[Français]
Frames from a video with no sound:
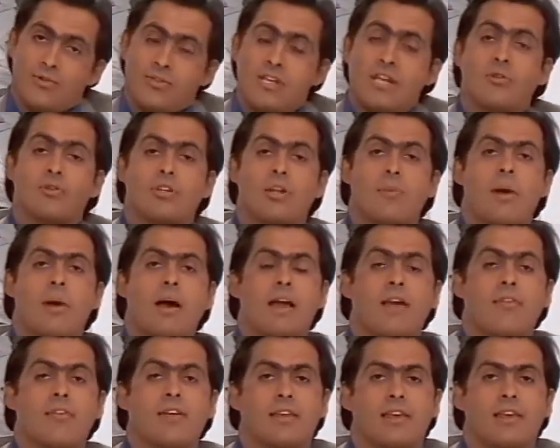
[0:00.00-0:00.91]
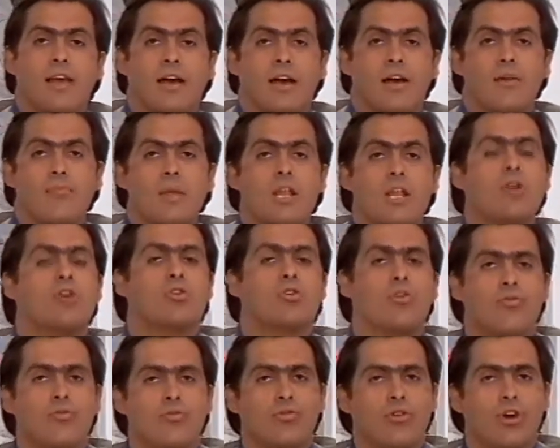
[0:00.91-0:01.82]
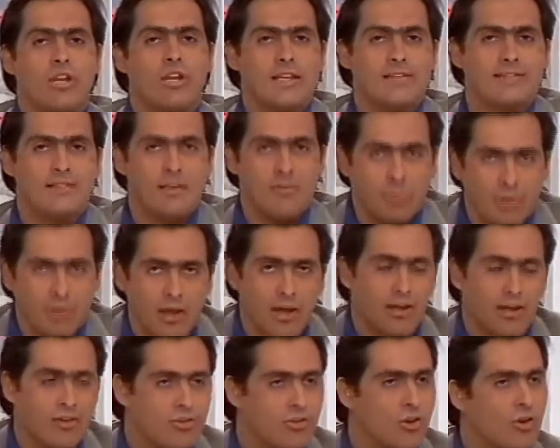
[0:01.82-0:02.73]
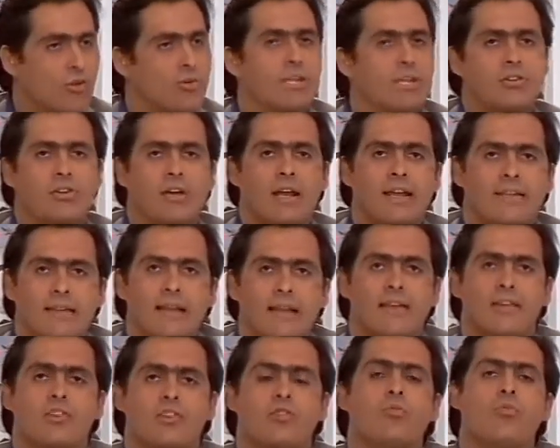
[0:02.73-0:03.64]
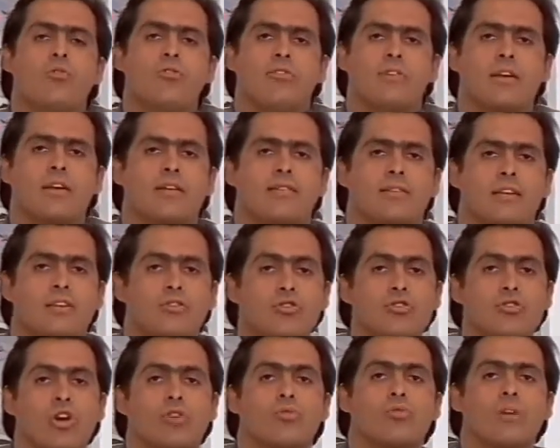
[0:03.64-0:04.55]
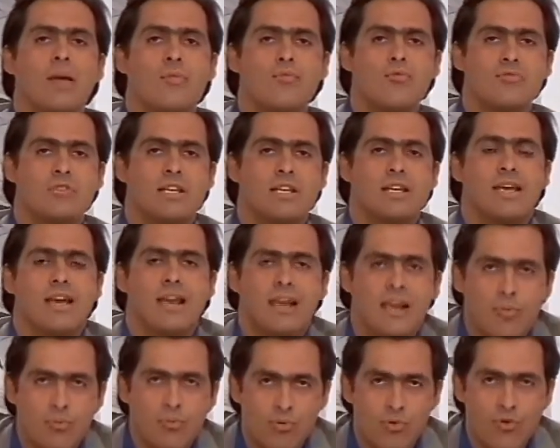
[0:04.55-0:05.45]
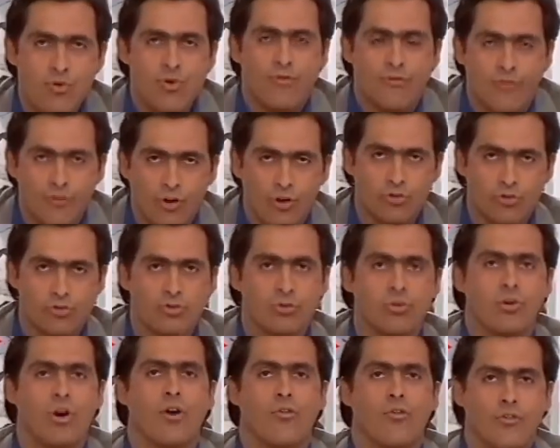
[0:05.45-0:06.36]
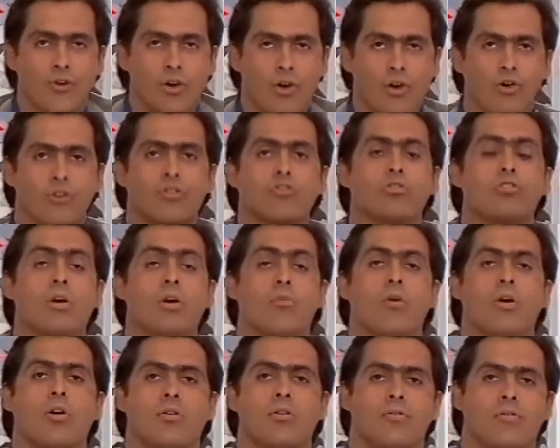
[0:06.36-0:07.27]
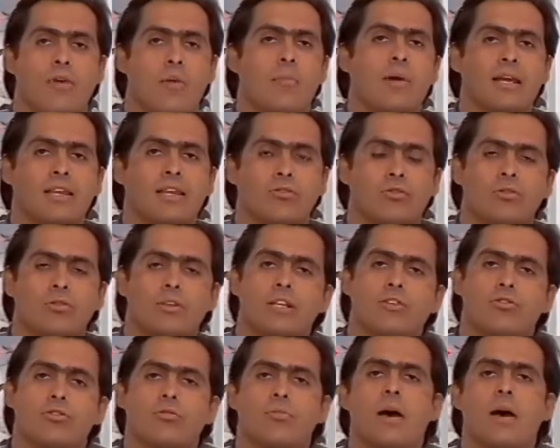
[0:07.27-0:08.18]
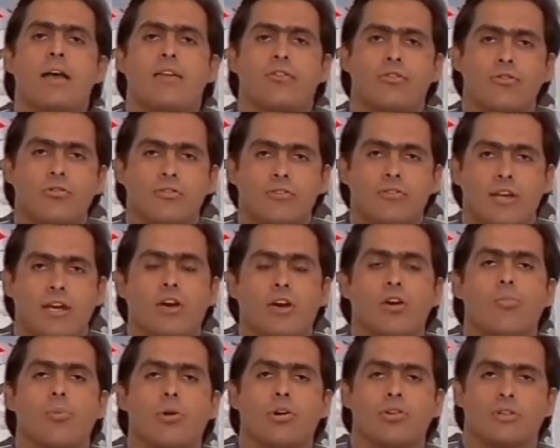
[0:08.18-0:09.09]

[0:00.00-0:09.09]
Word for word: et nous allons démarrer avec un milieu que vous connaissez bien, celui de la dance music. C'est aujourd'hui la musique la plus vendue en France. Comment fabrique-t-on des tubes à succès